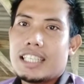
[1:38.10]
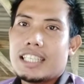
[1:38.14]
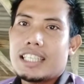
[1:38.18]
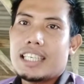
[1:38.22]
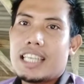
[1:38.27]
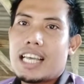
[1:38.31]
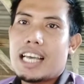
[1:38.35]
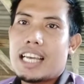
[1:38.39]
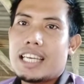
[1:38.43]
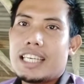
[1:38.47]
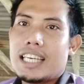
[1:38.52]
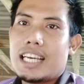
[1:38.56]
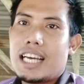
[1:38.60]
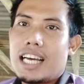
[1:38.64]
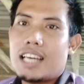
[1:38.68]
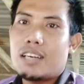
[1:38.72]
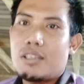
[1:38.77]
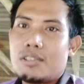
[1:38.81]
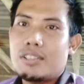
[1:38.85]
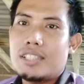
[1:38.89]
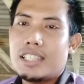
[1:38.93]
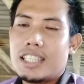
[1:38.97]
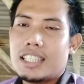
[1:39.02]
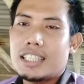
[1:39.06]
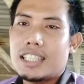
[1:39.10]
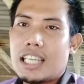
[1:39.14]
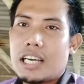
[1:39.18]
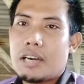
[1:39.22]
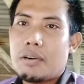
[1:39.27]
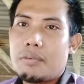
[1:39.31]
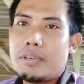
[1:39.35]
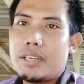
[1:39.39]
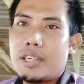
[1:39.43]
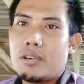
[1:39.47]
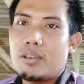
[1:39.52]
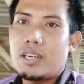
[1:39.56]
Nah, yang harus
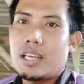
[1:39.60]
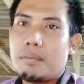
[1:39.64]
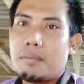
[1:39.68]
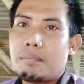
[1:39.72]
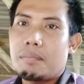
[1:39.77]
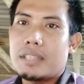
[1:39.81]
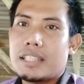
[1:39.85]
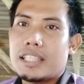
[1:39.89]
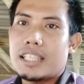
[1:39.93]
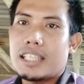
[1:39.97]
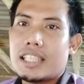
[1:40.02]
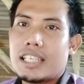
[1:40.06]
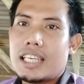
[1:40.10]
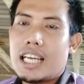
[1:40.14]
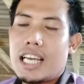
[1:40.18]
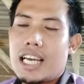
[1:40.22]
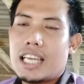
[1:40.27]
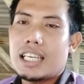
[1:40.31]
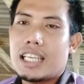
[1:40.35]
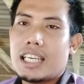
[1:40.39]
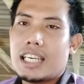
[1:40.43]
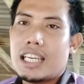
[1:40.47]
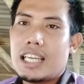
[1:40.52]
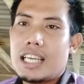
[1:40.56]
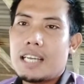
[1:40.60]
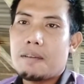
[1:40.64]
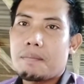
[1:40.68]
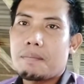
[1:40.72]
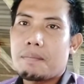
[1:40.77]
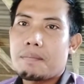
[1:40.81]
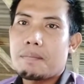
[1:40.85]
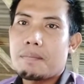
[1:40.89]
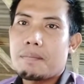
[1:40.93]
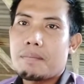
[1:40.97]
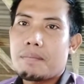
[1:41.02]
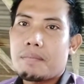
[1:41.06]
diketahui oleh peternak adalah
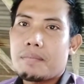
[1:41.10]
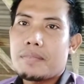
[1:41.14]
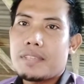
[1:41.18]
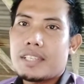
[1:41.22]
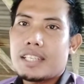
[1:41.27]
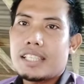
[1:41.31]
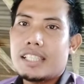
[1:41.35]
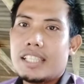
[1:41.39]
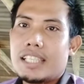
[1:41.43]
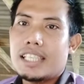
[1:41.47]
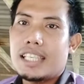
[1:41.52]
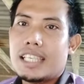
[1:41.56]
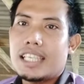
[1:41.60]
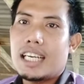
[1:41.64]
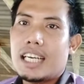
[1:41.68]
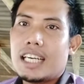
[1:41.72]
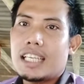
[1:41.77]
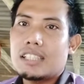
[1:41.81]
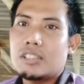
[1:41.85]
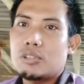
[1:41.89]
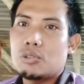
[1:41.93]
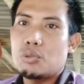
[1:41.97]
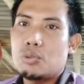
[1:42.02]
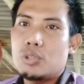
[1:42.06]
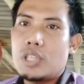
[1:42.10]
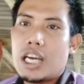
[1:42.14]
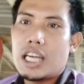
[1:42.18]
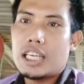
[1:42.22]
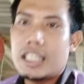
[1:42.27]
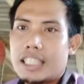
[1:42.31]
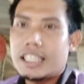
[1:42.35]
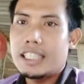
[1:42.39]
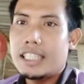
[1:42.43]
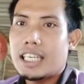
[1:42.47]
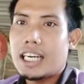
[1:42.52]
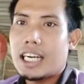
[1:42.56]
jika sudah
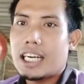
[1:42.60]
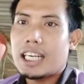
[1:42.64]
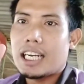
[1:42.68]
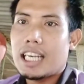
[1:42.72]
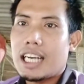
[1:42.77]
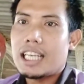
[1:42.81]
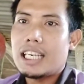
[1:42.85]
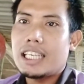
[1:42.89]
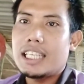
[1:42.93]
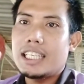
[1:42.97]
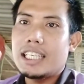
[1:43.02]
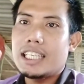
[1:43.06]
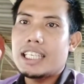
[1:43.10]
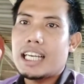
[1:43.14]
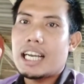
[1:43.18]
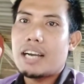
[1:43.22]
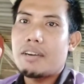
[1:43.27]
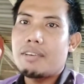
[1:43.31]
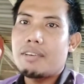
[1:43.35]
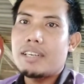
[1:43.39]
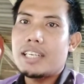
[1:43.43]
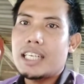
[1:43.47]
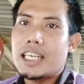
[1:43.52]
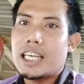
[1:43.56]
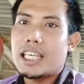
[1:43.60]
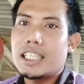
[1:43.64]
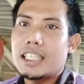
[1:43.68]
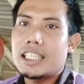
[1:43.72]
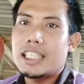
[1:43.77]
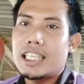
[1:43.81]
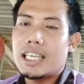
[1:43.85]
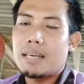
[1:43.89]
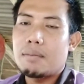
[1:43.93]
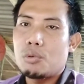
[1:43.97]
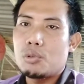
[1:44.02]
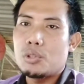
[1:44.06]
tiga kali dikawinkan
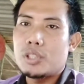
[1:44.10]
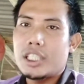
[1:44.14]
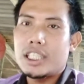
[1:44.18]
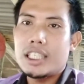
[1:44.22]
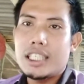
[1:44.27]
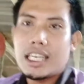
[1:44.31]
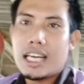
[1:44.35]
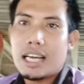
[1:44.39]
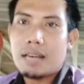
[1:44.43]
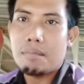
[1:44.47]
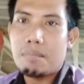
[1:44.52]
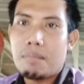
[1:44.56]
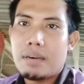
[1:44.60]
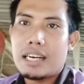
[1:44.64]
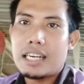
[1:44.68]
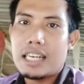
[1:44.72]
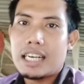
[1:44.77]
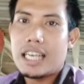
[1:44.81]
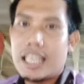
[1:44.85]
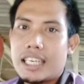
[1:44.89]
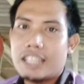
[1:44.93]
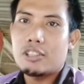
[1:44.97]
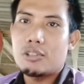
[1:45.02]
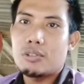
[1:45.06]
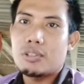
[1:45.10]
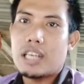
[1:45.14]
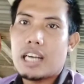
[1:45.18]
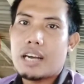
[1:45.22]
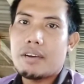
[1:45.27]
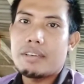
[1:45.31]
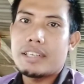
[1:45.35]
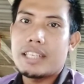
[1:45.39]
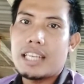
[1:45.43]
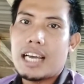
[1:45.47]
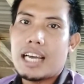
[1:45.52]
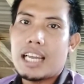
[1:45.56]
tidak bunting, apakah itu
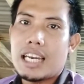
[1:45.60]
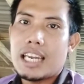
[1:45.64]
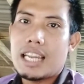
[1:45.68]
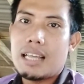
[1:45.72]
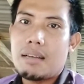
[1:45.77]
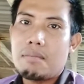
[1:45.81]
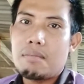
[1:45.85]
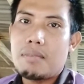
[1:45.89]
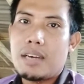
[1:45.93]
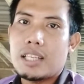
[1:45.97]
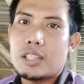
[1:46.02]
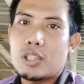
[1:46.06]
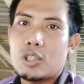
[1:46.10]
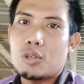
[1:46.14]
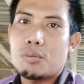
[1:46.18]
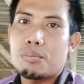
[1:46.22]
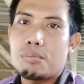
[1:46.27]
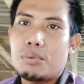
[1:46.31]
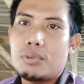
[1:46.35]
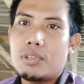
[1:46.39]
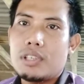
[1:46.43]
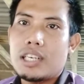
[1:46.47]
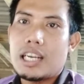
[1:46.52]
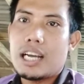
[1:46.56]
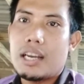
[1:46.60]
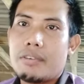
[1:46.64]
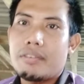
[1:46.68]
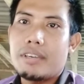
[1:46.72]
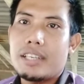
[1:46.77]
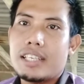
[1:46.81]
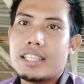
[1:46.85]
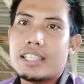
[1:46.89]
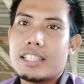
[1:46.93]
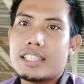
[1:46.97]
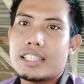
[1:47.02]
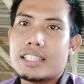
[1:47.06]
kawin alam ataupun
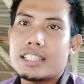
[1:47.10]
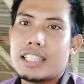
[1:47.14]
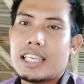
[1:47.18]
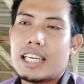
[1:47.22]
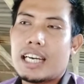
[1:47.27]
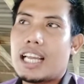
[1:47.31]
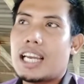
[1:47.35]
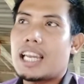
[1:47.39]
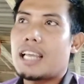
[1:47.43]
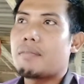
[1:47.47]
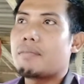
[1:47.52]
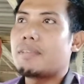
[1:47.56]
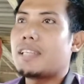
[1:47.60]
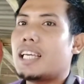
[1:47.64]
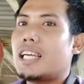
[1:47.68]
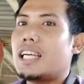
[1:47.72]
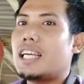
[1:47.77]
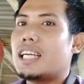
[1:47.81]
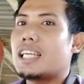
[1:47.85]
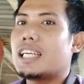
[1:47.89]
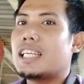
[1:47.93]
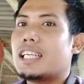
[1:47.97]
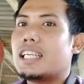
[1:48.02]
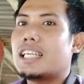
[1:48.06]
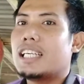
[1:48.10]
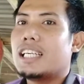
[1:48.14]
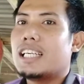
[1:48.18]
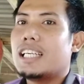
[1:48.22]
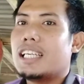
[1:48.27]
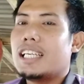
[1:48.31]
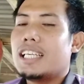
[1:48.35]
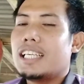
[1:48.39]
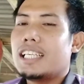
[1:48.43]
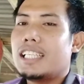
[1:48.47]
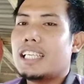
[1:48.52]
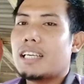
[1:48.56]
kawin secara alamiah?
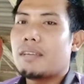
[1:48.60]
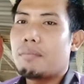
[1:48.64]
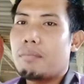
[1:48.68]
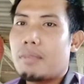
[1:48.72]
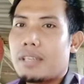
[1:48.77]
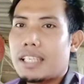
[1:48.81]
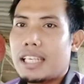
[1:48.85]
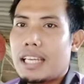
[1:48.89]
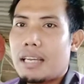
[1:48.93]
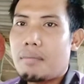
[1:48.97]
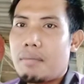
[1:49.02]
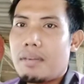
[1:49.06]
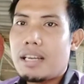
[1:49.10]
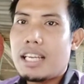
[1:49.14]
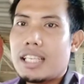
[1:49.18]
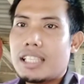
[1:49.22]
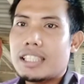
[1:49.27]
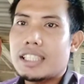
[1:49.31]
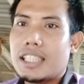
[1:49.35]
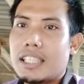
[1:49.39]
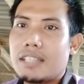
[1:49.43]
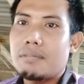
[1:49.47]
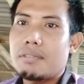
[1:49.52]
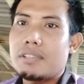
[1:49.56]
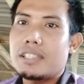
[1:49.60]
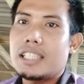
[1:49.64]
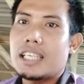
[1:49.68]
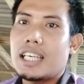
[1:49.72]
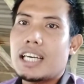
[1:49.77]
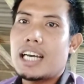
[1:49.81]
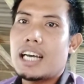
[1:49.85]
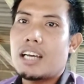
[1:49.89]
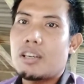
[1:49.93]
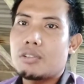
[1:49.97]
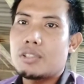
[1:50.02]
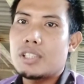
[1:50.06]
Yang pertama tips
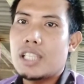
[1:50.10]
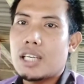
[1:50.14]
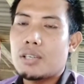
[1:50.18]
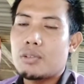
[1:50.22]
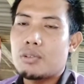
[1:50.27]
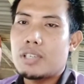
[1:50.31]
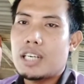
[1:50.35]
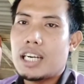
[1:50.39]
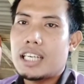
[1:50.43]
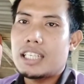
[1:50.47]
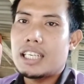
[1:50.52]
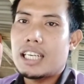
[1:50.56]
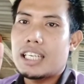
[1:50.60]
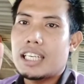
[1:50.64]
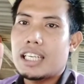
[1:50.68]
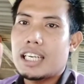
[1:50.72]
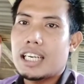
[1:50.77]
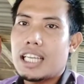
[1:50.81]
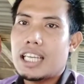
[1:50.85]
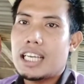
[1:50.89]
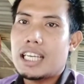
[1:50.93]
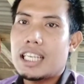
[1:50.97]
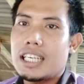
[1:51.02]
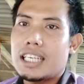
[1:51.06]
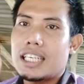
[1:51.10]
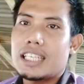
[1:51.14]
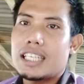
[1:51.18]
yang harus dilakukan adalah